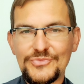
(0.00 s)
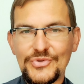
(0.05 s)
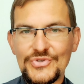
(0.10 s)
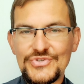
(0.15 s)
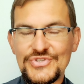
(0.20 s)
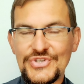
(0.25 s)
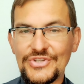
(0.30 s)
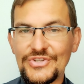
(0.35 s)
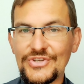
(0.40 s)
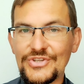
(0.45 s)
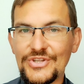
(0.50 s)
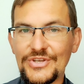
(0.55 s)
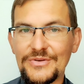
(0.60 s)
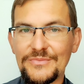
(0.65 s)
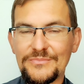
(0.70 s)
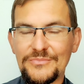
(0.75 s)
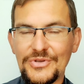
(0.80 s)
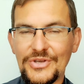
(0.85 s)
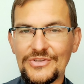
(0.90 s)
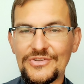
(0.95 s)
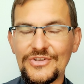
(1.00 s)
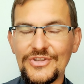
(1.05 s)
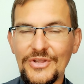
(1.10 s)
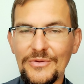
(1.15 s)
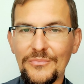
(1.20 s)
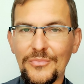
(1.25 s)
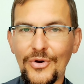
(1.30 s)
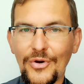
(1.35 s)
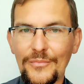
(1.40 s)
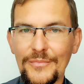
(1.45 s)
To jest jedyny,
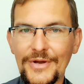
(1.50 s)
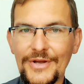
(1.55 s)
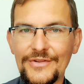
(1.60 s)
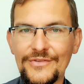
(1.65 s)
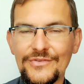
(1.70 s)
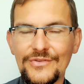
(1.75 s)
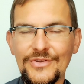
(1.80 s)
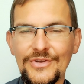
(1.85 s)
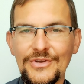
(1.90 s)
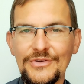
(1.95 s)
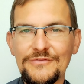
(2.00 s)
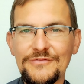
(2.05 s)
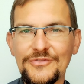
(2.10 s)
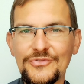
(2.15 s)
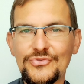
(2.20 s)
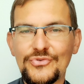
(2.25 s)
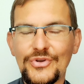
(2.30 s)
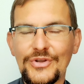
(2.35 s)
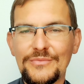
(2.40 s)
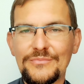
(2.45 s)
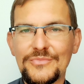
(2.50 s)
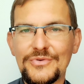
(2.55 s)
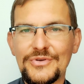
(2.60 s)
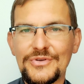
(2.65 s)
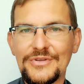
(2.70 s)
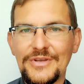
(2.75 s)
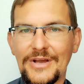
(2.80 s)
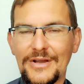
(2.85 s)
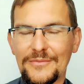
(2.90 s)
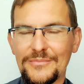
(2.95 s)
jedyny moment, którym
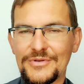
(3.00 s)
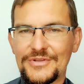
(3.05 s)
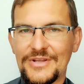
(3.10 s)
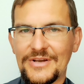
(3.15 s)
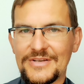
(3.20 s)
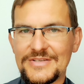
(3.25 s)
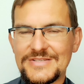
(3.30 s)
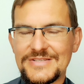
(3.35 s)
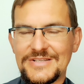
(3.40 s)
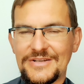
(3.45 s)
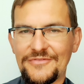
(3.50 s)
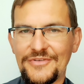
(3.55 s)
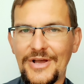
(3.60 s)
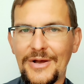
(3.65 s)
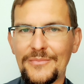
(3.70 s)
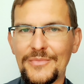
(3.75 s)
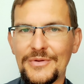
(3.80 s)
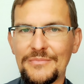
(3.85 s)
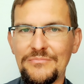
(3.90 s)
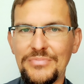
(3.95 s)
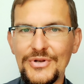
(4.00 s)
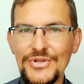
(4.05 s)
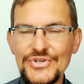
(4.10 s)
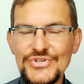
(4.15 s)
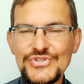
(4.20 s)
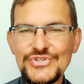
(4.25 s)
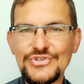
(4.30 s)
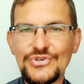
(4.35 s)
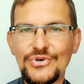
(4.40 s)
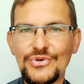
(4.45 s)
jakby tak stawiamy
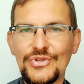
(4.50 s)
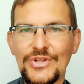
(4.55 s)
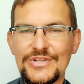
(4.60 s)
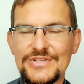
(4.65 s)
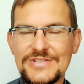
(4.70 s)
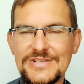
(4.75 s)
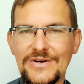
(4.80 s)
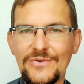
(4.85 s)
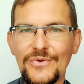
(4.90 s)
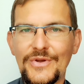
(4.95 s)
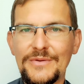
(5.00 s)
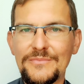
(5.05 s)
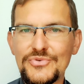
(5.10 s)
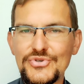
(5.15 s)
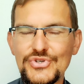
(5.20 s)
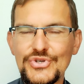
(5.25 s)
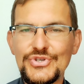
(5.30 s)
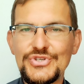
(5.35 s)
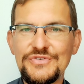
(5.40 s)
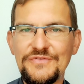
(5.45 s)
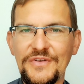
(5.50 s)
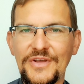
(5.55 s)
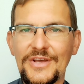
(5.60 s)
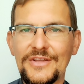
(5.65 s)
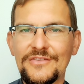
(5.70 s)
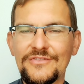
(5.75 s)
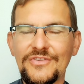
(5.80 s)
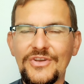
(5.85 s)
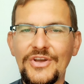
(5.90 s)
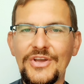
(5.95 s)
blisko na całej mszy
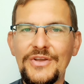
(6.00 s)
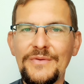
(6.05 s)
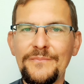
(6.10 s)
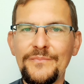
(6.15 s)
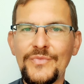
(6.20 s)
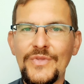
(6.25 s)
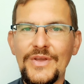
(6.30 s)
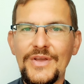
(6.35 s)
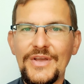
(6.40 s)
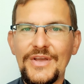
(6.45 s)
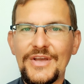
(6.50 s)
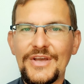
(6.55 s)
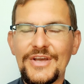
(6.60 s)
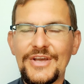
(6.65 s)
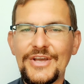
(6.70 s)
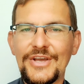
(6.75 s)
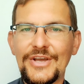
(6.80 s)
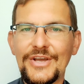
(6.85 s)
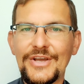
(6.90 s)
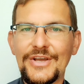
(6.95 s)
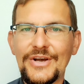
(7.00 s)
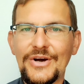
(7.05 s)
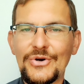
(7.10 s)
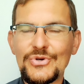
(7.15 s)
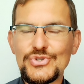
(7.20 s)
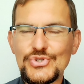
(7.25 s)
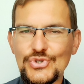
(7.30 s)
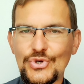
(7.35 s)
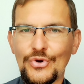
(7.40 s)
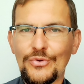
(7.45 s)
świętej y,
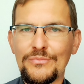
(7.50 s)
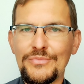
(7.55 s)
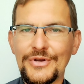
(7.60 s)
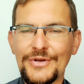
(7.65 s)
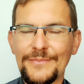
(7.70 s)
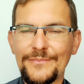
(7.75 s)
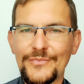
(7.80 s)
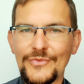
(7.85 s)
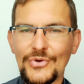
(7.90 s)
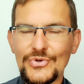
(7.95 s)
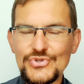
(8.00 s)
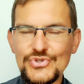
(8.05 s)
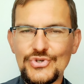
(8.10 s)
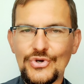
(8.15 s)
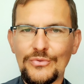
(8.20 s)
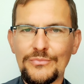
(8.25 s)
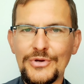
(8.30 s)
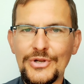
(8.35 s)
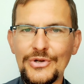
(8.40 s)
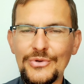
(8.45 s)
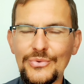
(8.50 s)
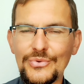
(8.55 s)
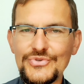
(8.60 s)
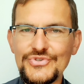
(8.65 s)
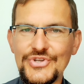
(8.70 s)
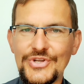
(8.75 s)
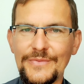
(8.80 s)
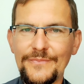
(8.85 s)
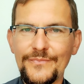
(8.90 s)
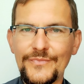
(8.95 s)
osoby, osoby,
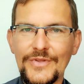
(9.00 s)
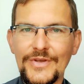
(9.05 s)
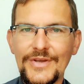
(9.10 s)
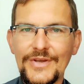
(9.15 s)
ludzi.